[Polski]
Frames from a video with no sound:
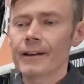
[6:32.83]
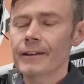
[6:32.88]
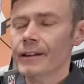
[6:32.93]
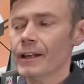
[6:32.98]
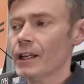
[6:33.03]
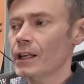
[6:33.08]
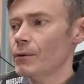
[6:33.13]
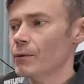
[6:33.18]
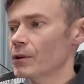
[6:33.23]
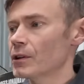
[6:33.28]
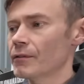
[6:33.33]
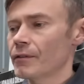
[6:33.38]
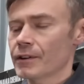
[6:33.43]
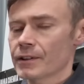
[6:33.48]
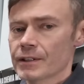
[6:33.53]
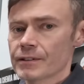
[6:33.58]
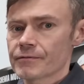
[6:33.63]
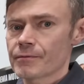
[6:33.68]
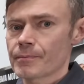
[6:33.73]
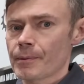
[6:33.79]
takie ładowanie
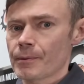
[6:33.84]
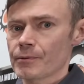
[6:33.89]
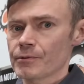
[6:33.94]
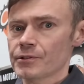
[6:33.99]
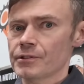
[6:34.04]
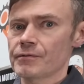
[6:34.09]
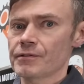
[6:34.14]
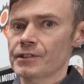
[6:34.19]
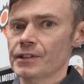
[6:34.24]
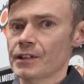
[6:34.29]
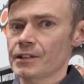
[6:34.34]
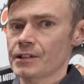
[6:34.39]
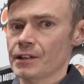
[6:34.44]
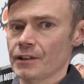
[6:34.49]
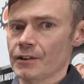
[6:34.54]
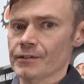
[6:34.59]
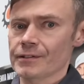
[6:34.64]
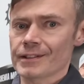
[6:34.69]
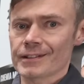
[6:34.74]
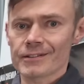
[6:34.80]
jest w zupełności
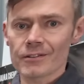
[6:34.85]
wystarczające.